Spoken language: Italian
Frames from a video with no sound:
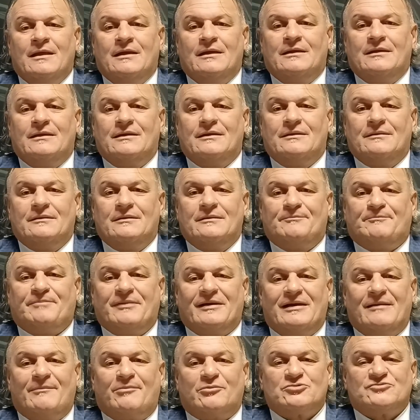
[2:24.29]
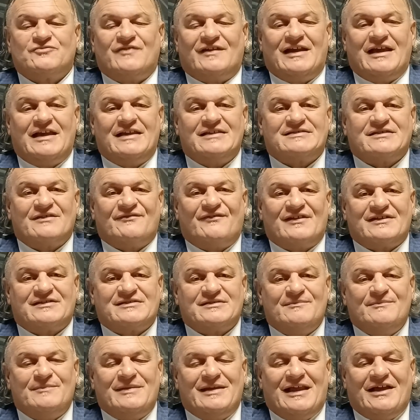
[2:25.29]
eh, per le prosvalenze,
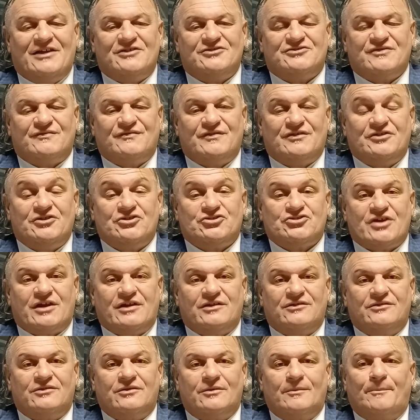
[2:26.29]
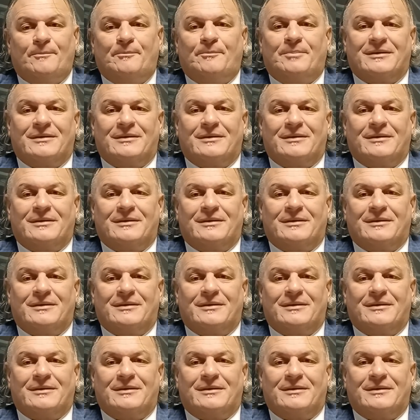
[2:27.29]
false in bilancio e via dicendo,